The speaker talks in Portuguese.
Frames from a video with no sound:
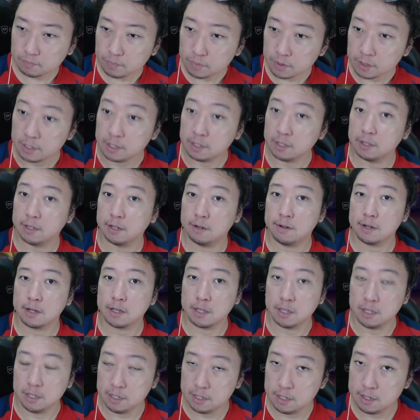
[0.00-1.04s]
Então
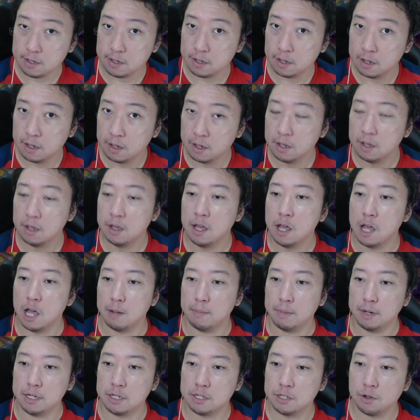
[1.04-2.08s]
aqui,
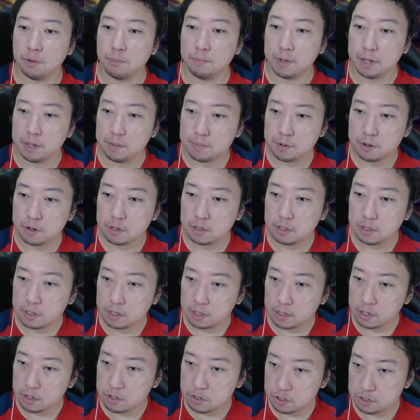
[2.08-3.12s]
uma lição bem
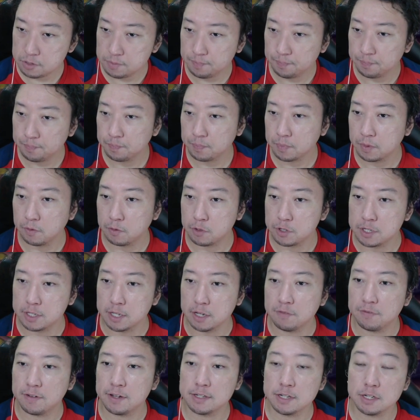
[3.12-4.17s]
importante. Você tem que
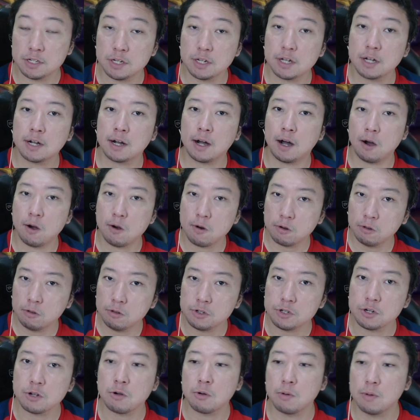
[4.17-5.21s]
fazer esse cálculo
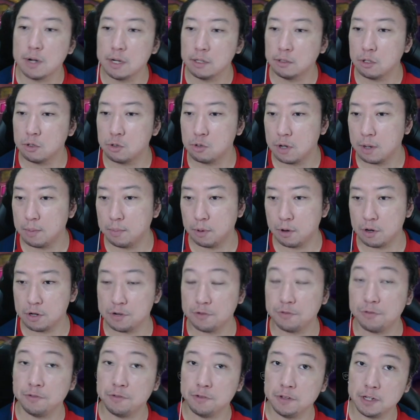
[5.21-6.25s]
de quanto a sua board
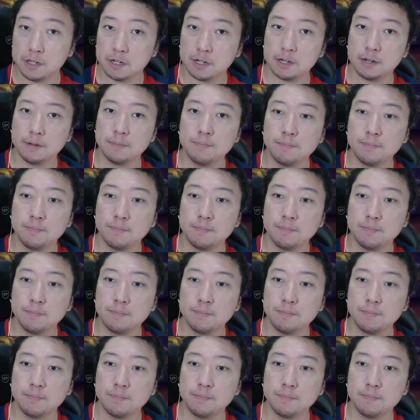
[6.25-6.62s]
fica.